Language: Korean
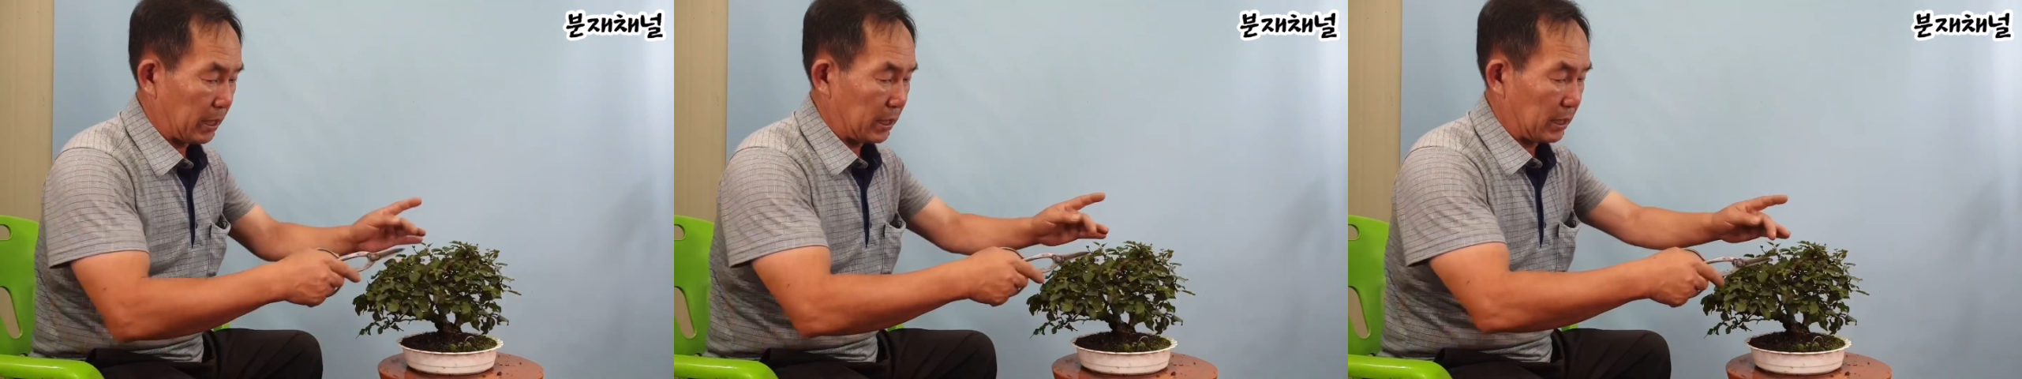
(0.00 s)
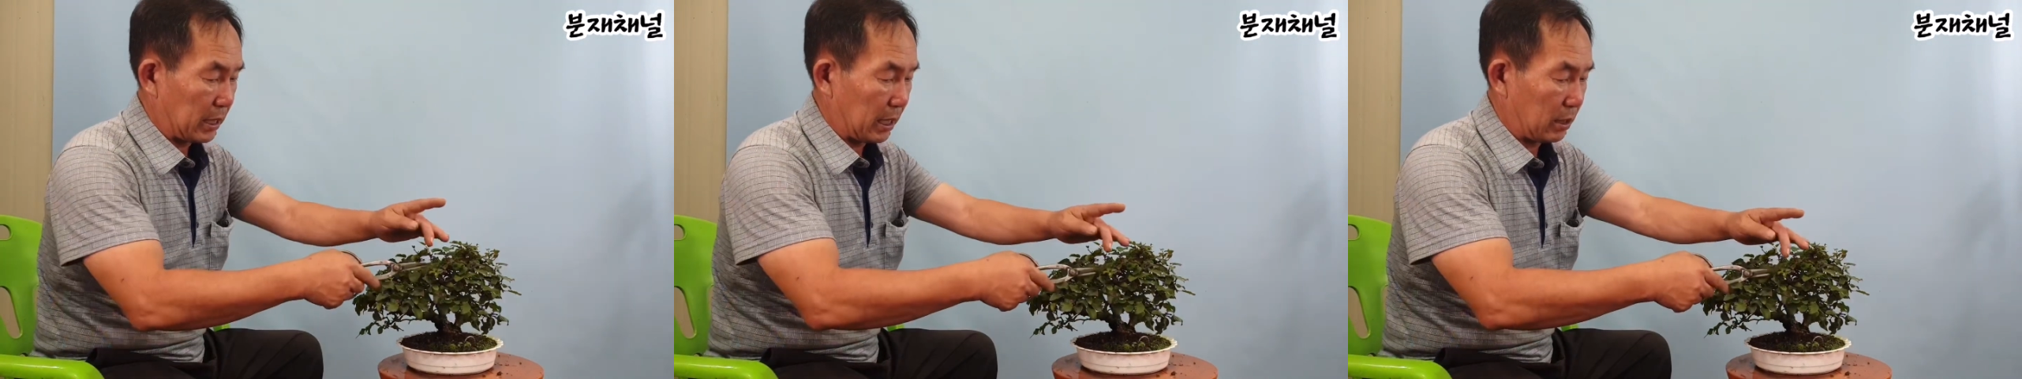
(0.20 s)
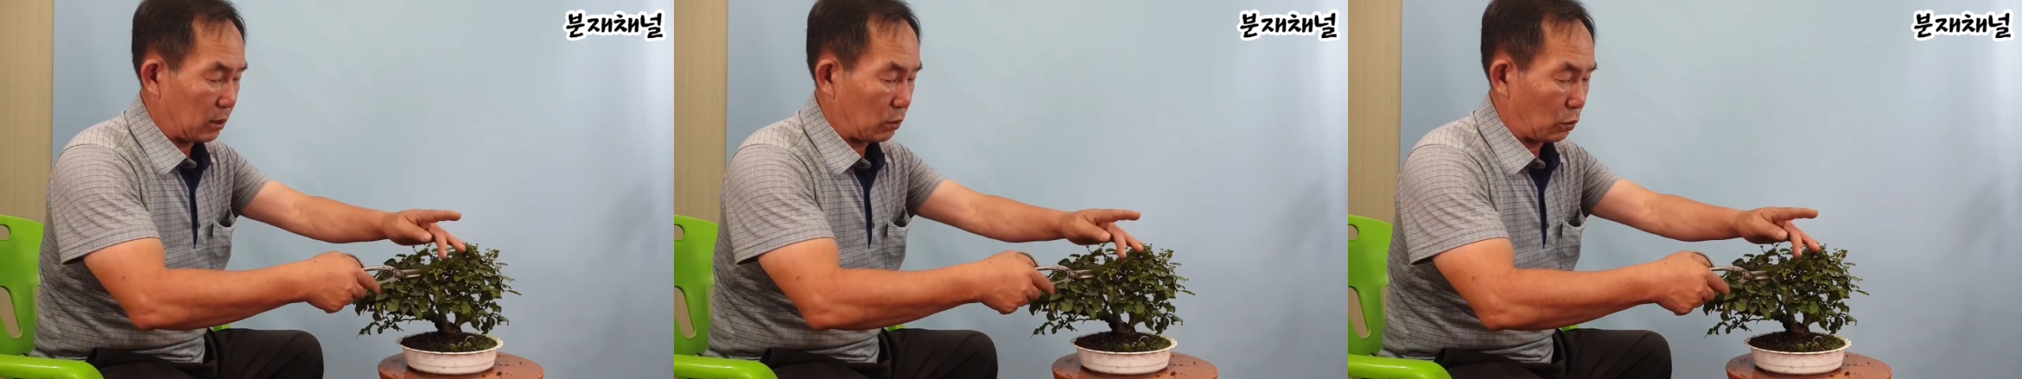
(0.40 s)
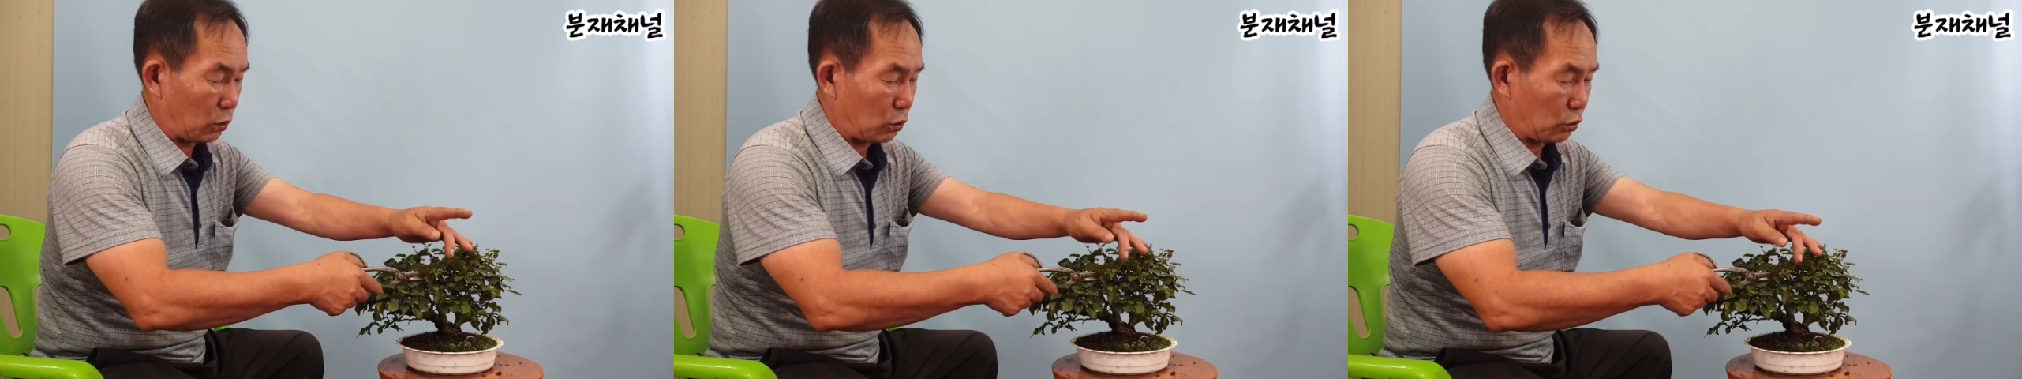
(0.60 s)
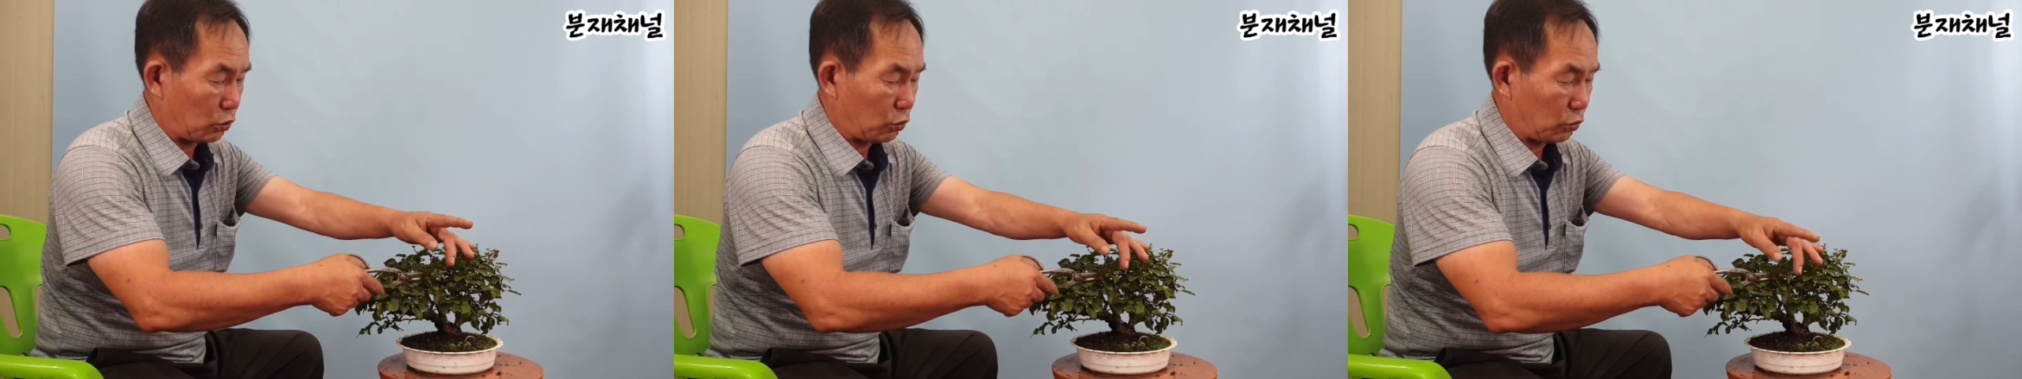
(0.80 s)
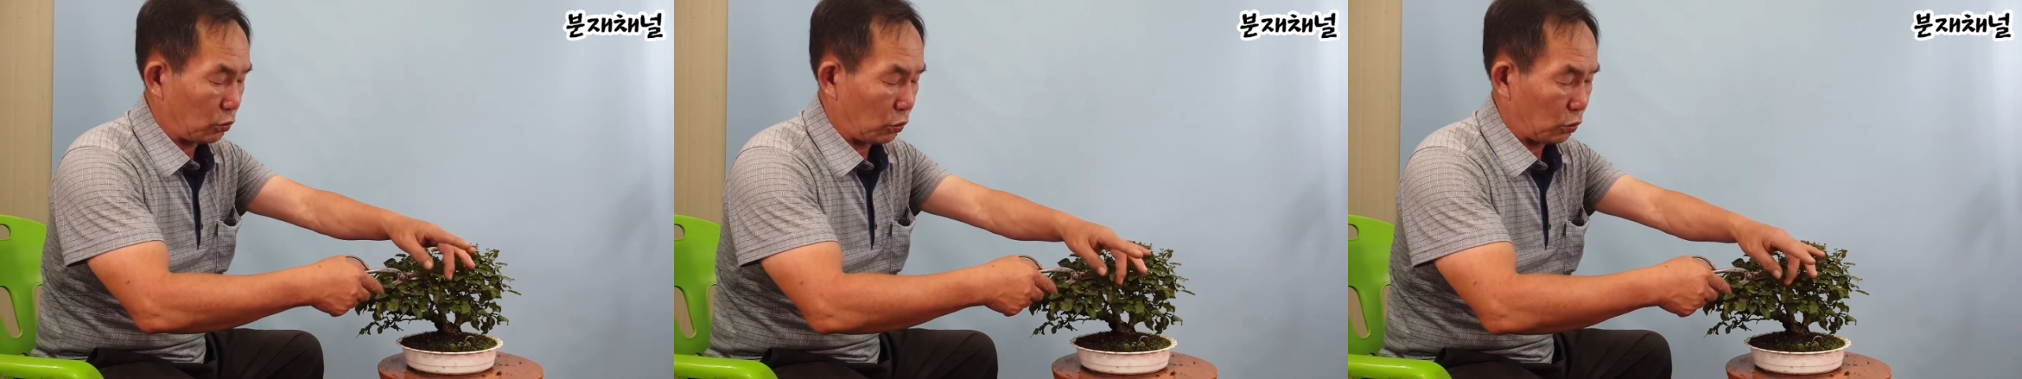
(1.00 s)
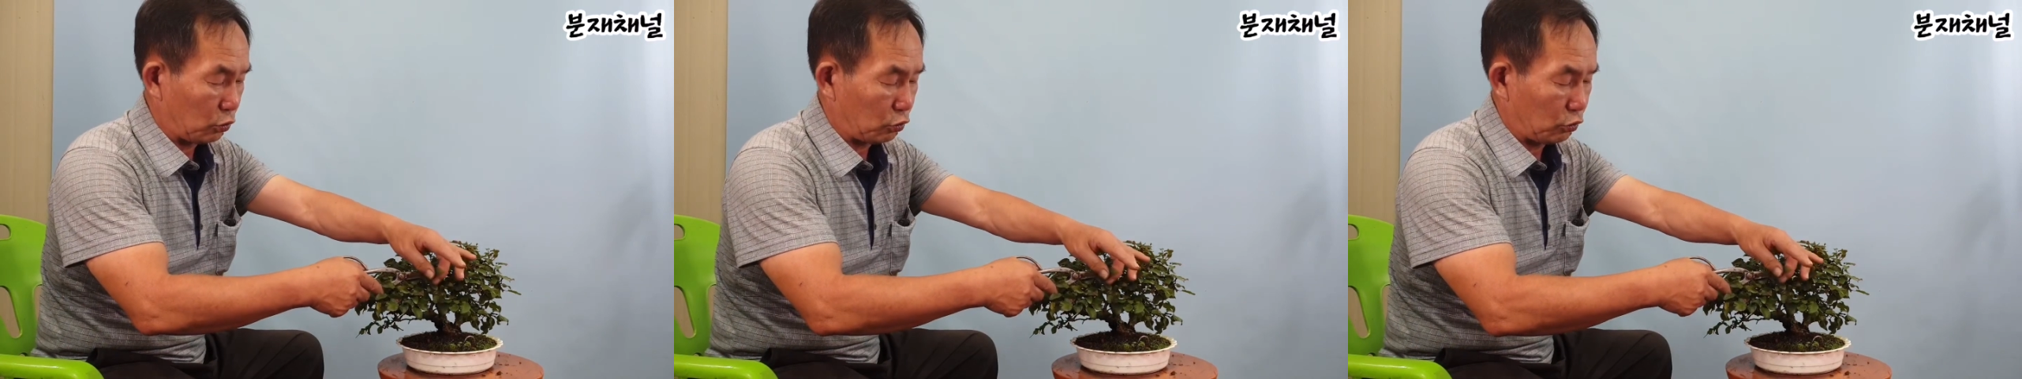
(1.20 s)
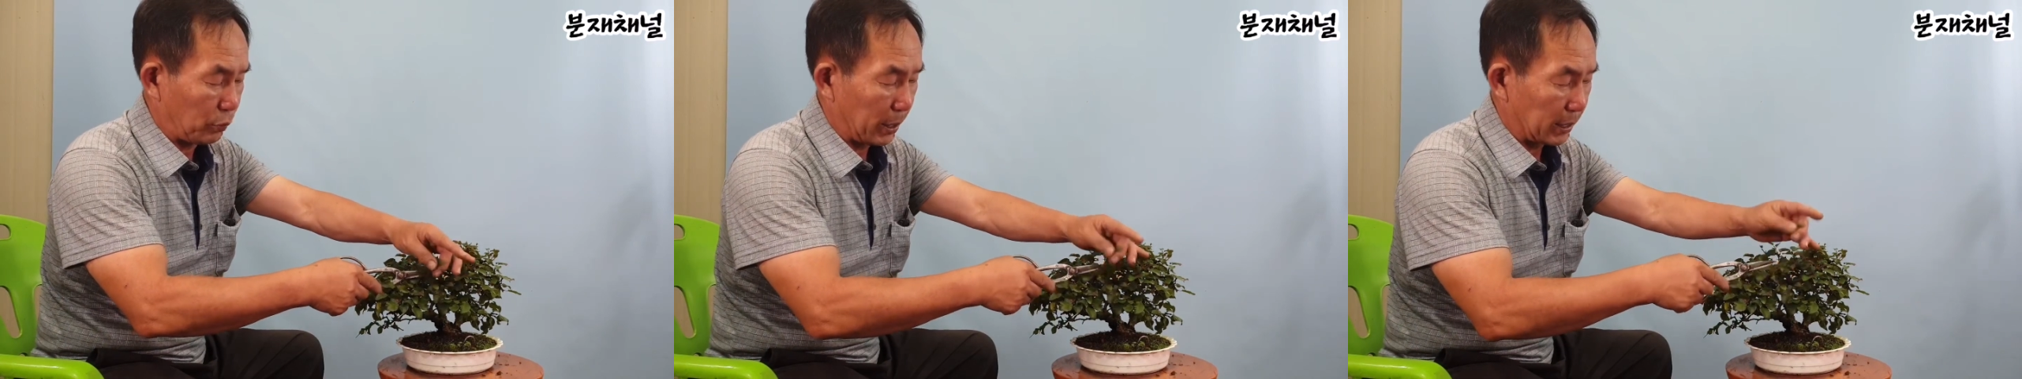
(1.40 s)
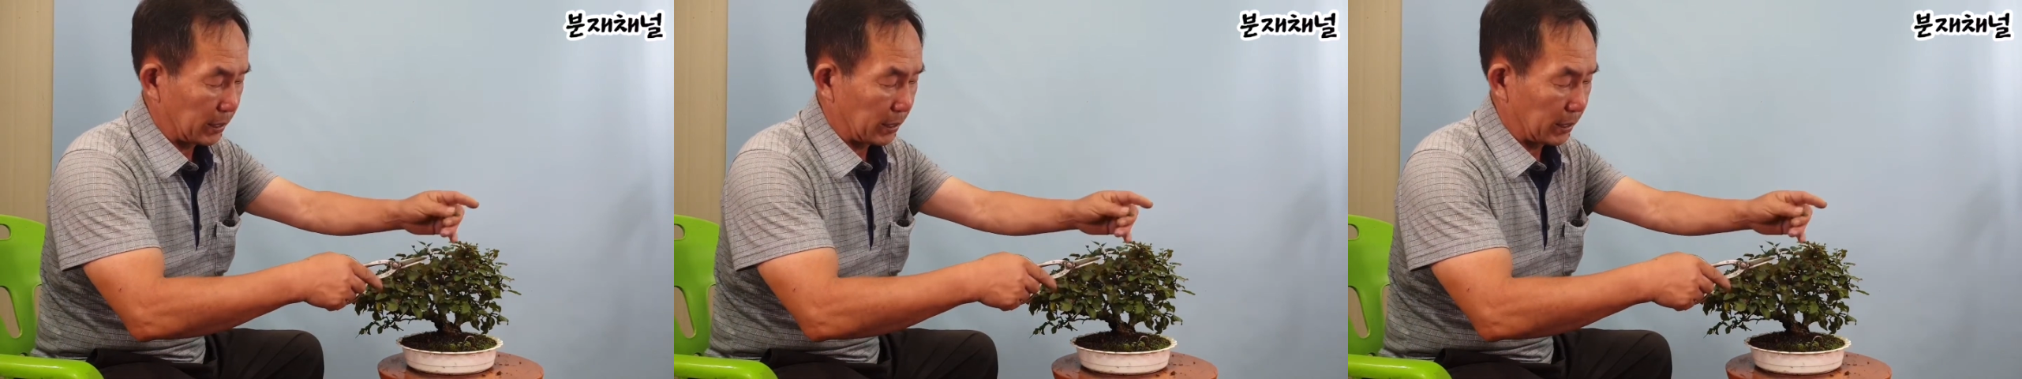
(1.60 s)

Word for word: 이상의 돈을 주고 두 배,